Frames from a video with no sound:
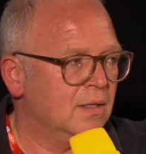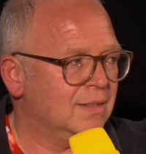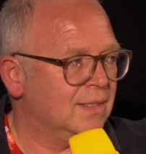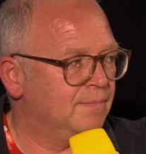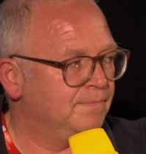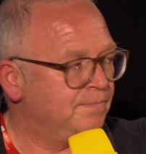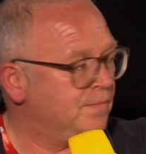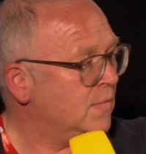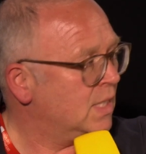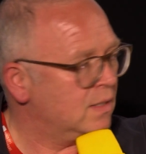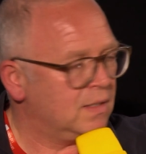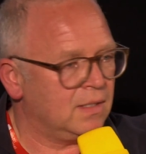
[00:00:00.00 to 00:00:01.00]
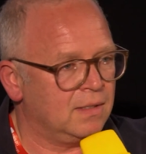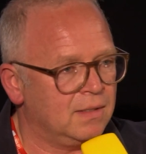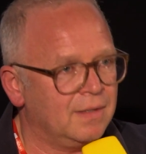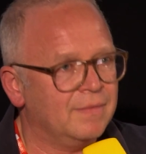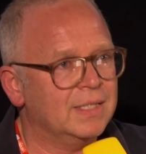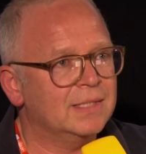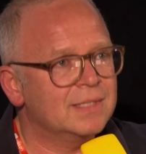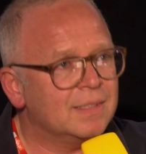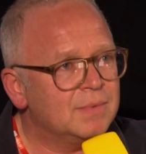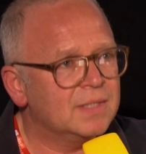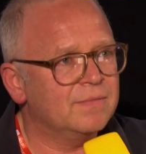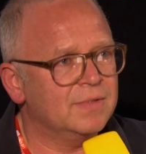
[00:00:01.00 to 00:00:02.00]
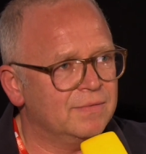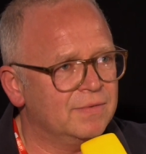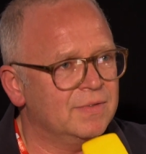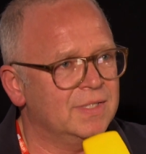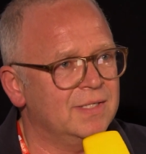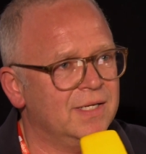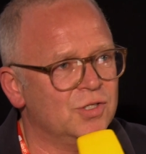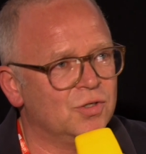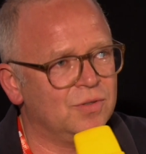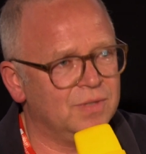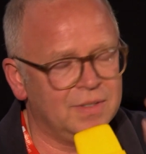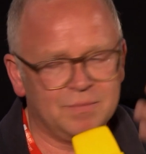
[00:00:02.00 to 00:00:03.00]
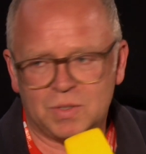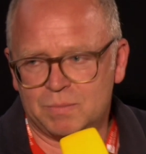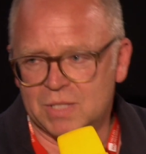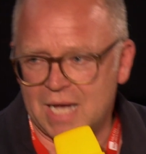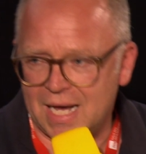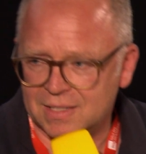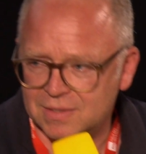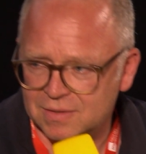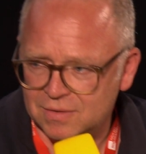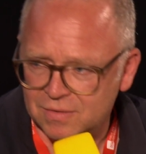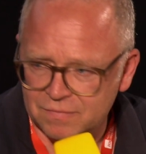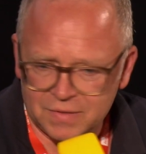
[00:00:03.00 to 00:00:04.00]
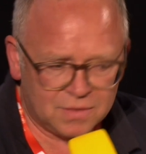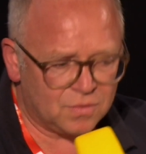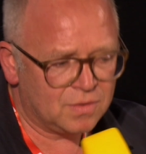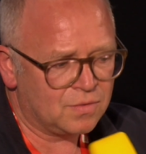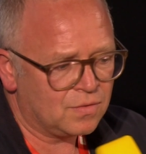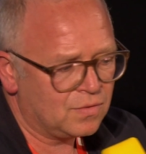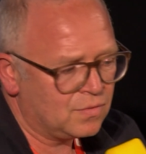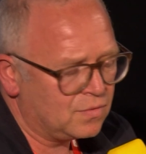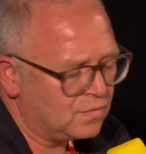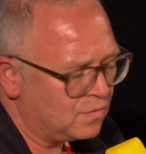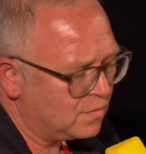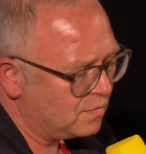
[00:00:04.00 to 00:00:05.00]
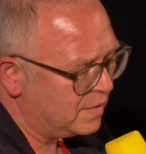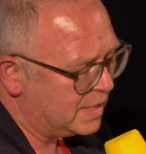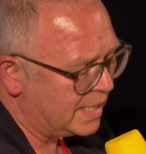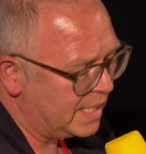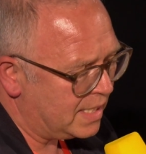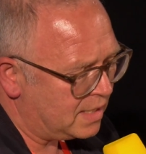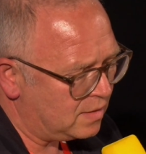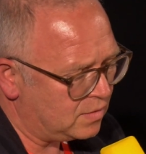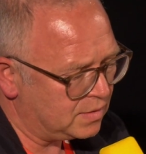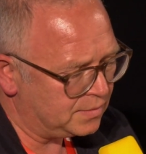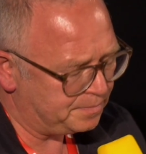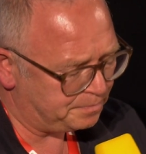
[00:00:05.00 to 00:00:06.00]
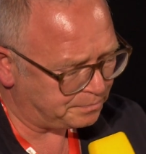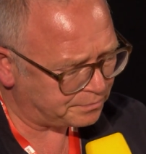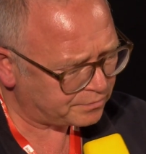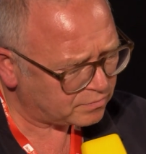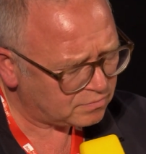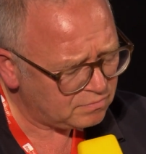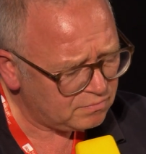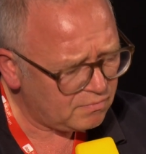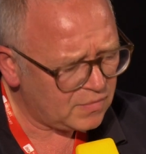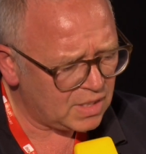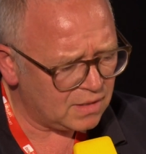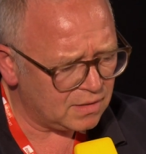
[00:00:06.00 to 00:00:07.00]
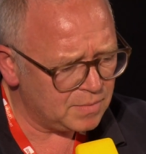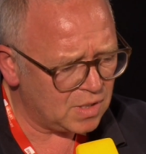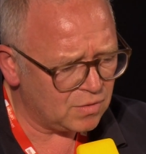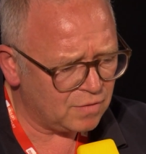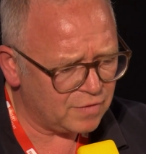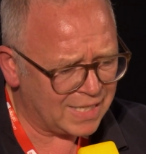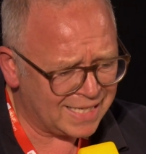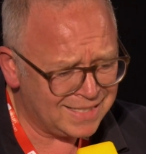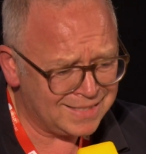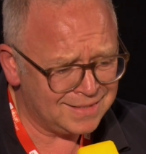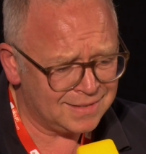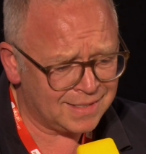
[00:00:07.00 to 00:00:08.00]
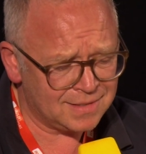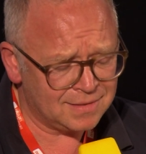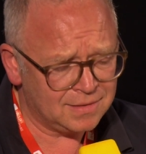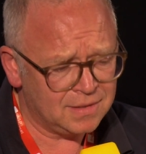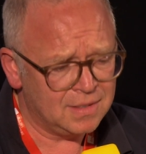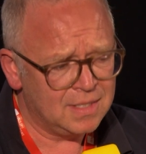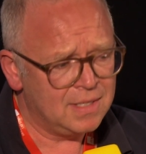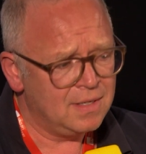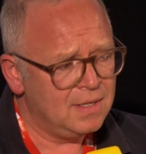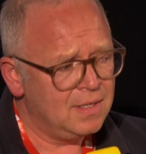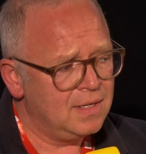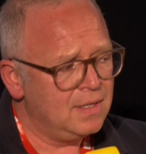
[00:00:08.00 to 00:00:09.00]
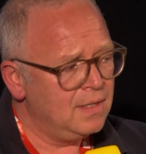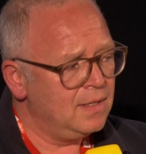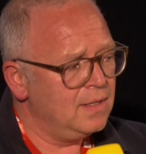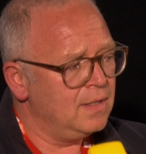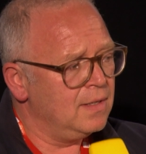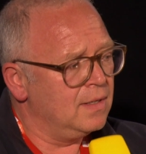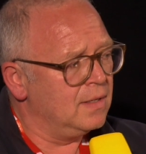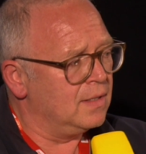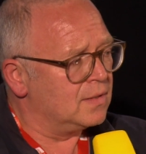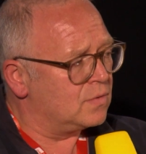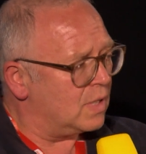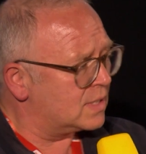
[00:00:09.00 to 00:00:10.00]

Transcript: ich sage, hm, ja, aber jetzt habe ich, wir, wir, sind ja schon hier mit, mit Arte irgendwie und, und, und, und WDR und da gibt ja auch noch von anderen Interesse. So